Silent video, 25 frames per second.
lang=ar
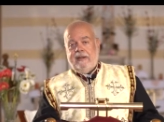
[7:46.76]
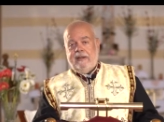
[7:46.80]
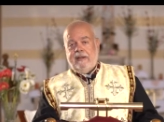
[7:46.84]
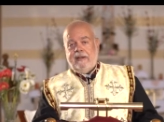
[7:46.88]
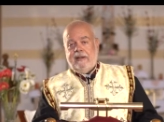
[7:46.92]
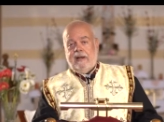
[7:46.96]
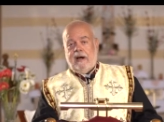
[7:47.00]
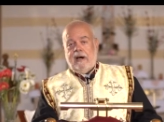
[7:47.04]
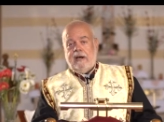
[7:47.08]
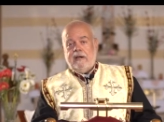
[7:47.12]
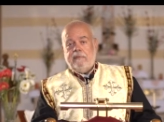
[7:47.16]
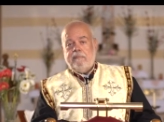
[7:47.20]

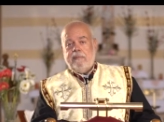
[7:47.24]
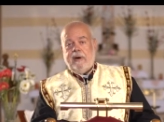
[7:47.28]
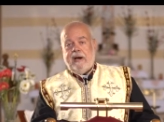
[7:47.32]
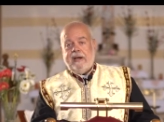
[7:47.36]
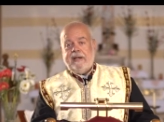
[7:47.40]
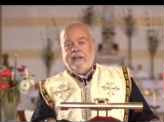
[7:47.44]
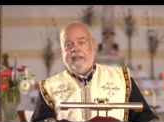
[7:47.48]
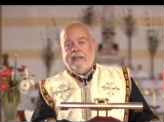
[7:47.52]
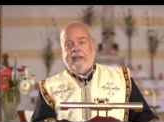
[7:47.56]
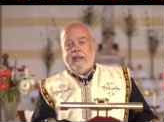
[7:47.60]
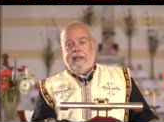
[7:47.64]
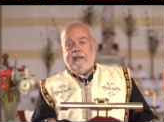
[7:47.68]
الأربع
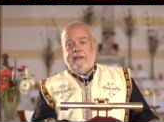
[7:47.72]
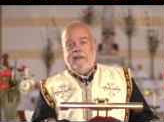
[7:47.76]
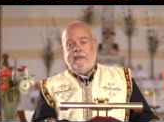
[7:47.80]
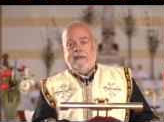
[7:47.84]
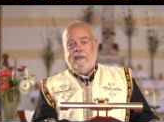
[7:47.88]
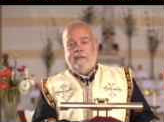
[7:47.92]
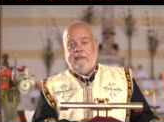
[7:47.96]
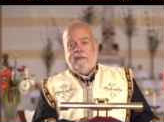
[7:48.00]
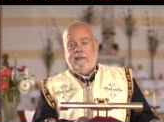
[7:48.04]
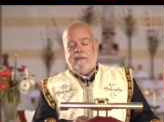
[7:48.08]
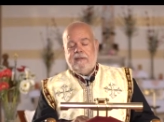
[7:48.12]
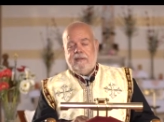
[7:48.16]
رجال
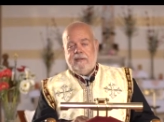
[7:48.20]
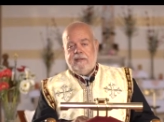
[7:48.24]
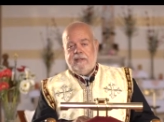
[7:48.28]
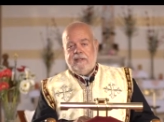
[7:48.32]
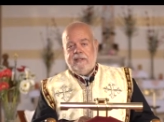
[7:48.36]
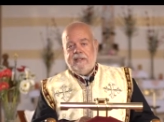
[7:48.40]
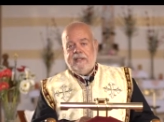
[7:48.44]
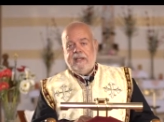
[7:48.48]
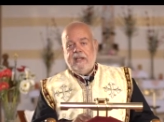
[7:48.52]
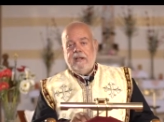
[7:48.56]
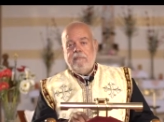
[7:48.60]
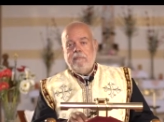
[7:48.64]

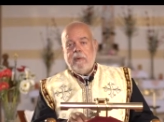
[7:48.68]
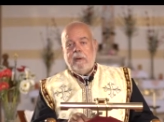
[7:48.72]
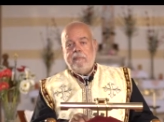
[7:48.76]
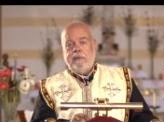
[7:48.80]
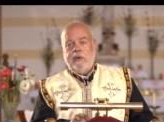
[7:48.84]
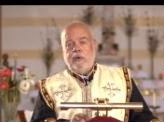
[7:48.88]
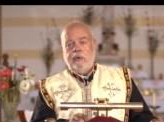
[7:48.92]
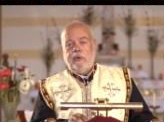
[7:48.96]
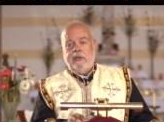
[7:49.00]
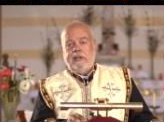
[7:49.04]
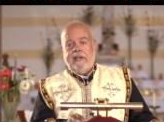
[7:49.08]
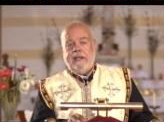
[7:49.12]
إنجيل ما
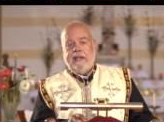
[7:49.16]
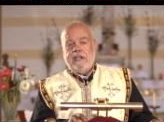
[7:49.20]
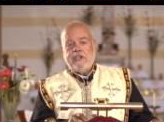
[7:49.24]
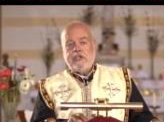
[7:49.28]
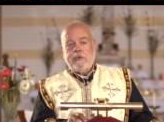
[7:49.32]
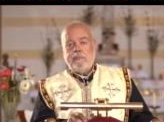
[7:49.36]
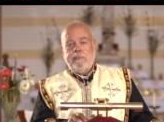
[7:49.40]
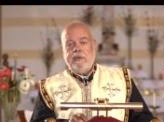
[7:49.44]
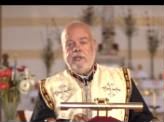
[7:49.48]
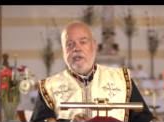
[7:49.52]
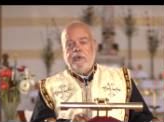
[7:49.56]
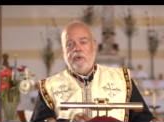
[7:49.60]

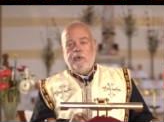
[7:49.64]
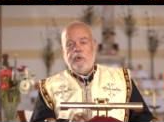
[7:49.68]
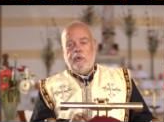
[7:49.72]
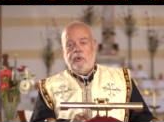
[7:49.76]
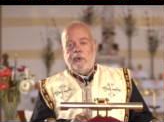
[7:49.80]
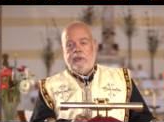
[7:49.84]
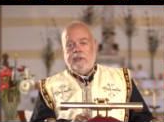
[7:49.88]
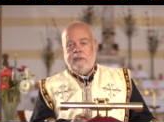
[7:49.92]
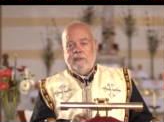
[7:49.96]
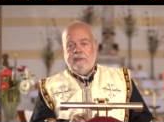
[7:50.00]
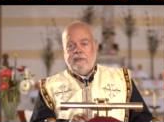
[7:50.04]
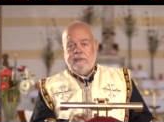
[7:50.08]
بيقولناش مين
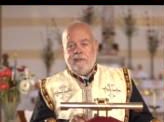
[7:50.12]
دول